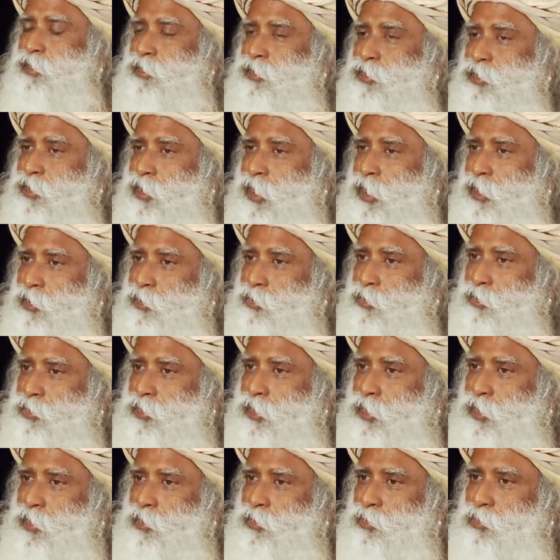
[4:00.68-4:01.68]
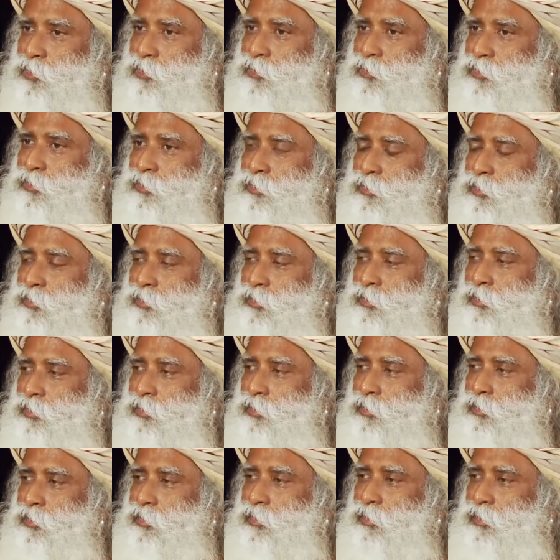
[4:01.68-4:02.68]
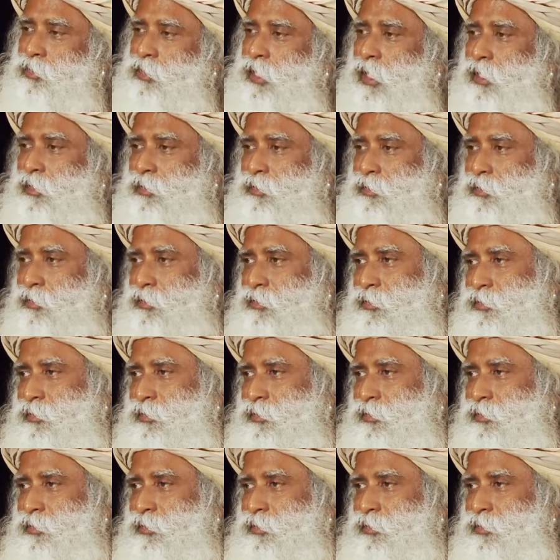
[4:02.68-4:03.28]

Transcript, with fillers: நவீன இயற்பியலும் சொல்ல வருது அதாவது